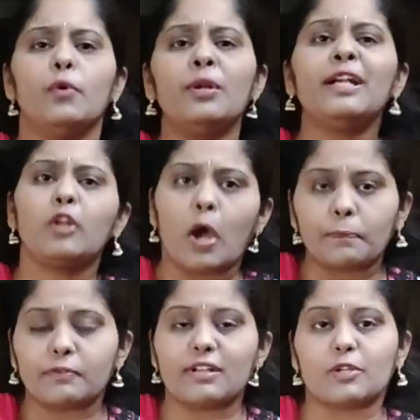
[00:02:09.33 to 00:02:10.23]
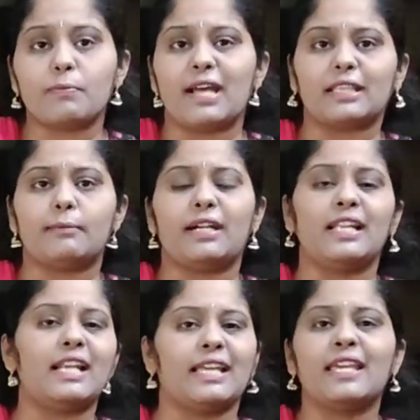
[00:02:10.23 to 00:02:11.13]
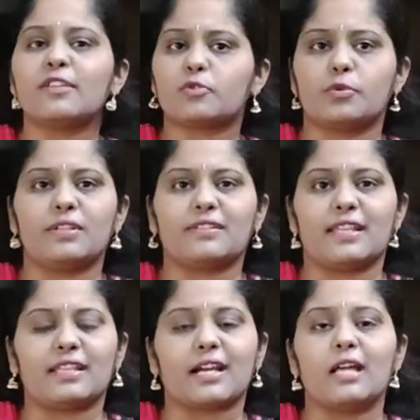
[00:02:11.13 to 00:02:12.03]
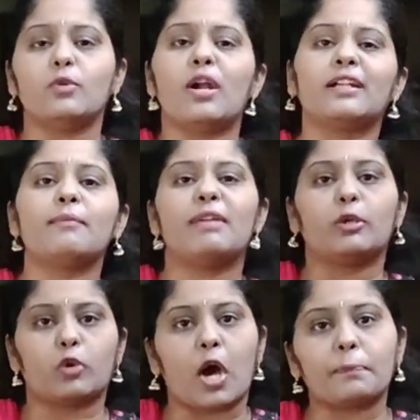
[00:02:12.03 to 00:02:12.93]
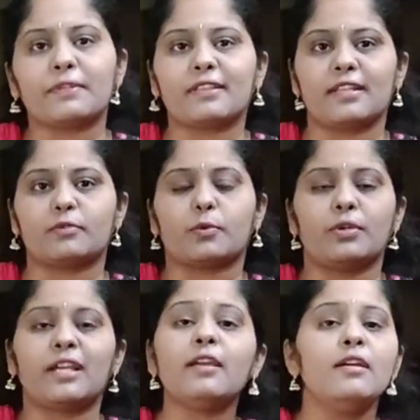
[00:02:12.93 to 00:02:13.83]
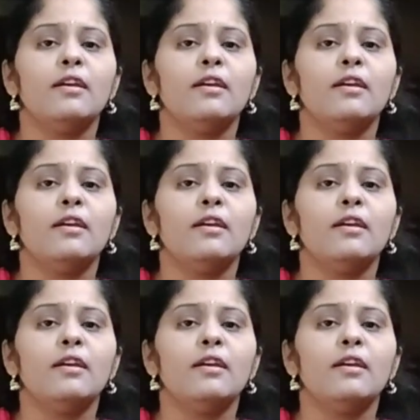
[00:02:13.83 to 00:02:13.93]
ఓన్లీ టాప్స్ వరకు మాత్రమే అండి లెగ్గింగ్స్ చున్నీస్ అయితే కాదు అంటే మీరు టాప్స్ తీసుకుంటే